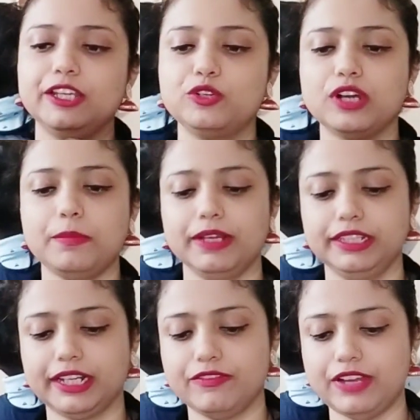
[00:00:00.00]
ये देखो आप
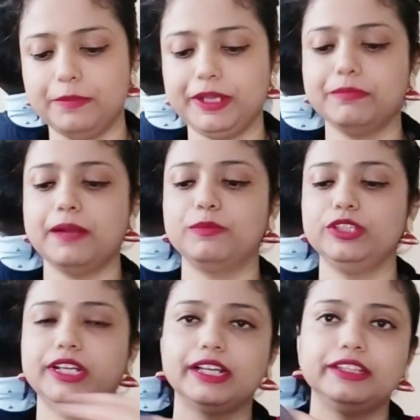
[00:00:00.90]
अंदर का फैब्रिक मैं आपको
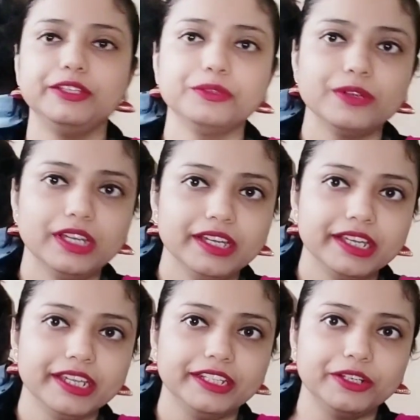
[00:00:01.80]
दिखाती हूँ
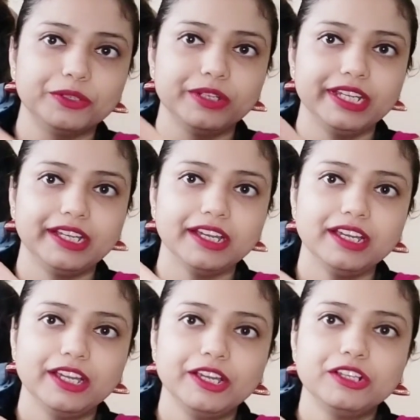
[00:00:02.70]
ये देखो ठीक है
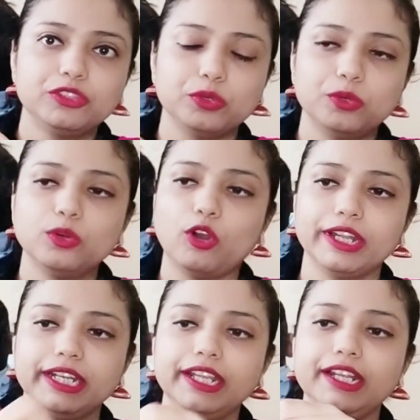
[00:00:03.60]
तो
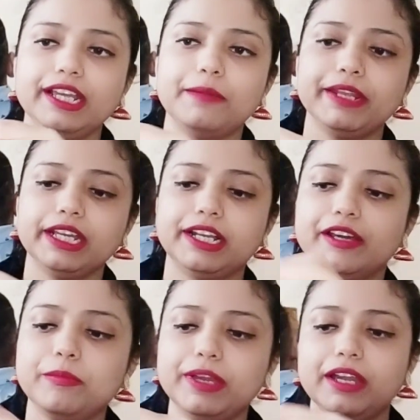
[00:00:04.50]
कॉटन नहीं लिया मैंने
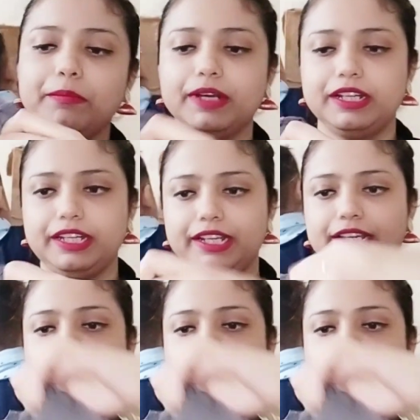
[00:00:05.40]
गर्म है बट